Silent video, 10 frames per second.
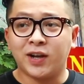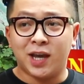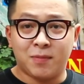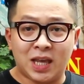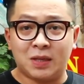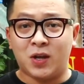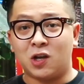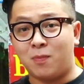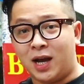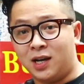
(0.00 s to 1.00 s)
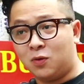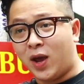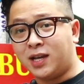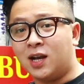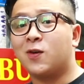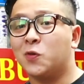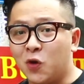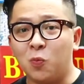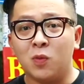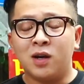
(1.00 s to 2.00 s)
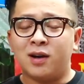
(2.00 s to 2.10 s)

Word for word: Và ngày hôm nay thì đang có mặt ở quán cô Dung.